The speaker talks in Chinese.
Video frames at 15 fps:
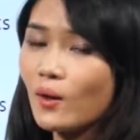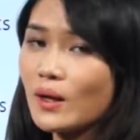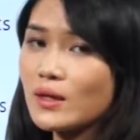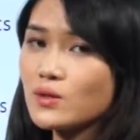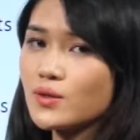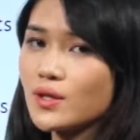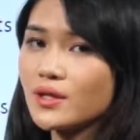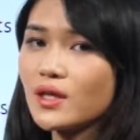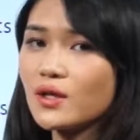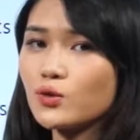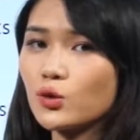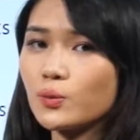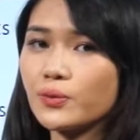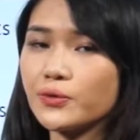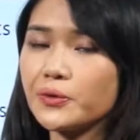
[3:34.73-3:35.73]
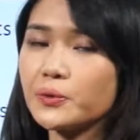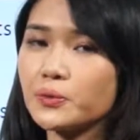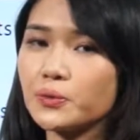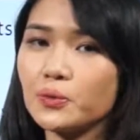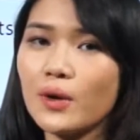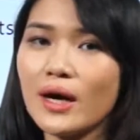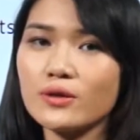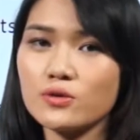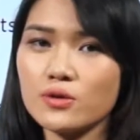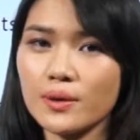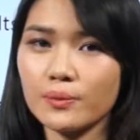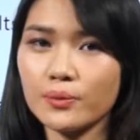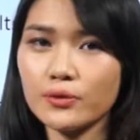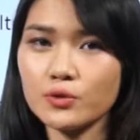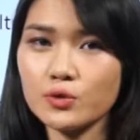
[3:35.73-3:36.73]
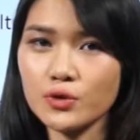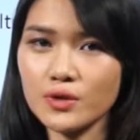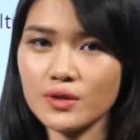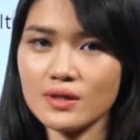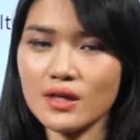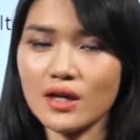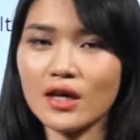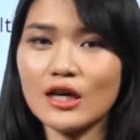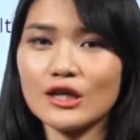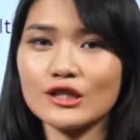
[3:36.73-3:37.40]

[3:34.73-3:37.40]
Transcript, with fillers: 完全呢都不用读完全部句子，